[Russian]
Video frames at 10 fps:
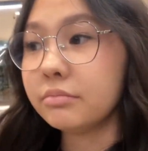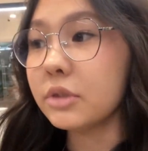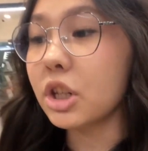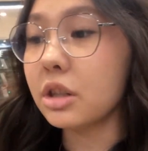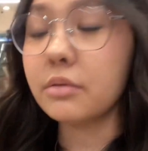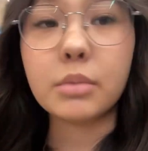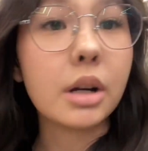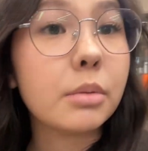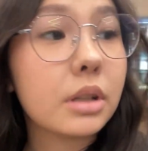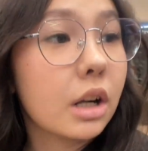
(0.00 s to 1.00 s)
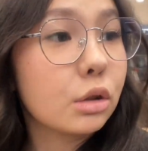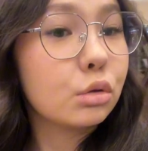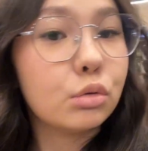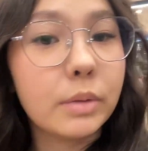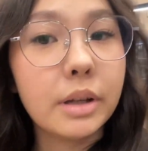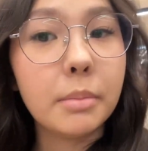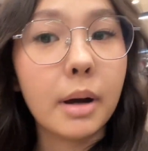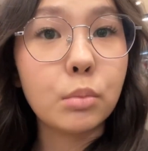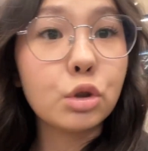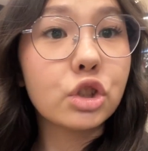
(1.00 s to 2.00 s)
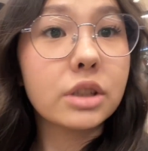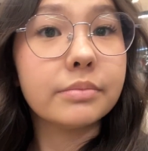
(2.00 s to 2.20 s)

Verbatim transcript: Сейчас мы летаем к у моей бабушки.